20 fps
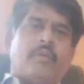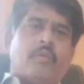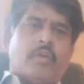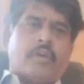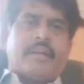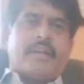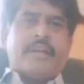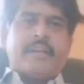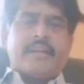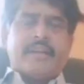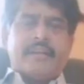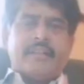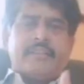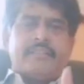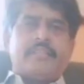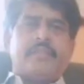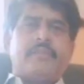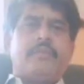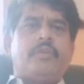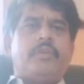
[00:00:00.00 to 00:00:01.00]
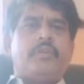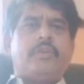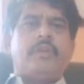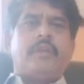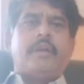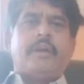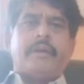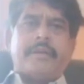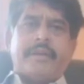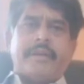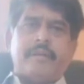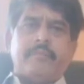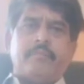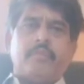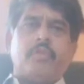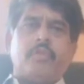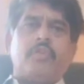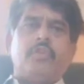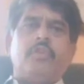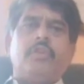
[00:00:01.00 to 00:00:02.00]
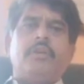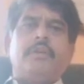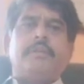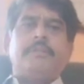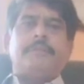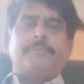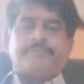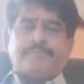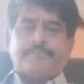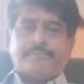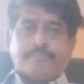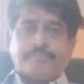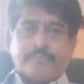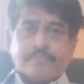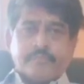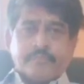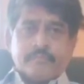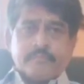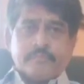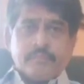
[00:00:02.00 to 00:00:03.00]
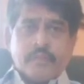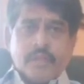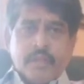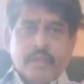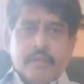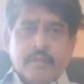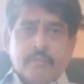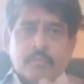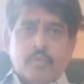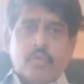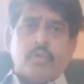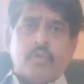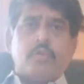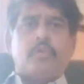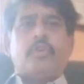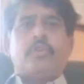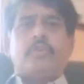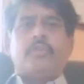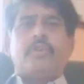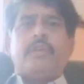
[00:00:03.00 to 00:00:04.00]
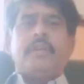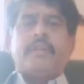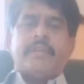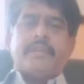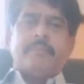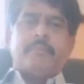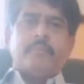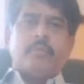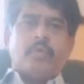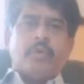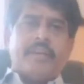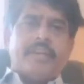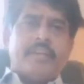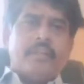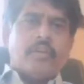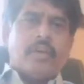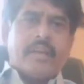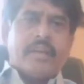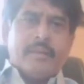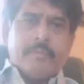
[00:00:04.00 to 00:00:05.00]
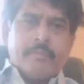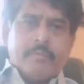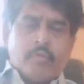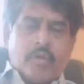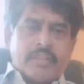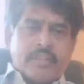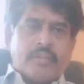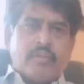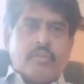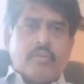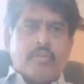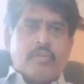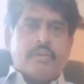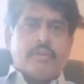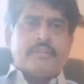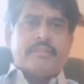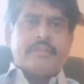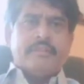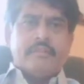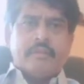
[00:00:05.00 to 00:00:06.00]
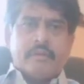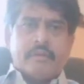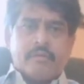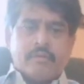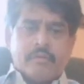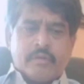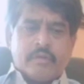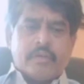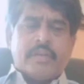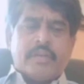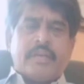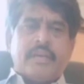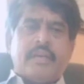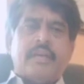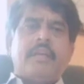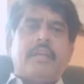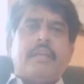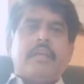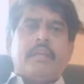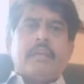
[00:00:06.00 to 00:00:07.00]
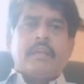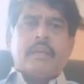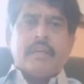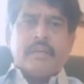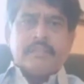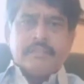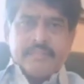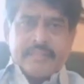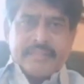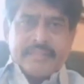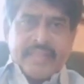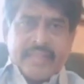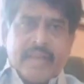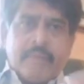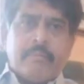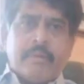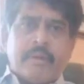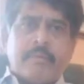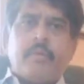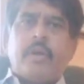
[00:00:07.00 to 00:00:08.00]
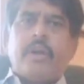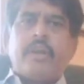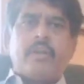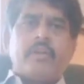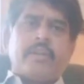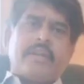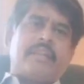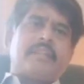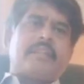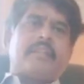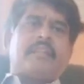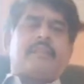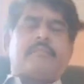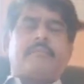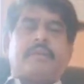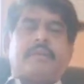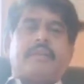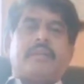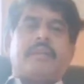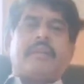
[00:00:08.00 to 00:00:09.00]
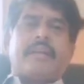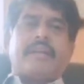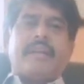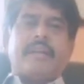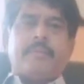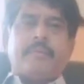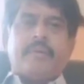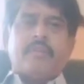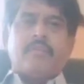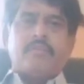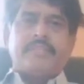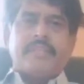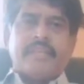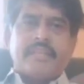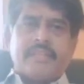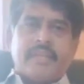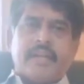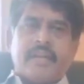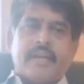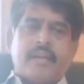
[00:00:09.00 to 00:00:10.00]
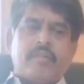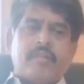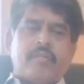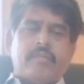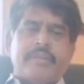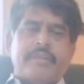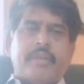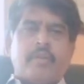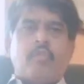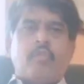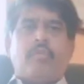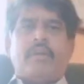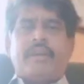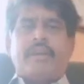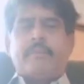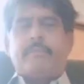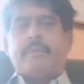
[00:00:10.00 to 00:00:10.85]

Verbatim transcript: ఒకటి ఏంటంటే చెవులు రెండు ముక్కు మూడు నోరు ఈ మూడింటి ద్వారా వాతావరణంలో ఉన్న తేమ మన బాడీలోకి వెళ్తుంది అనమాట కాబట్టి మనం శీతాకాలంలో ఎక్కువ అంటే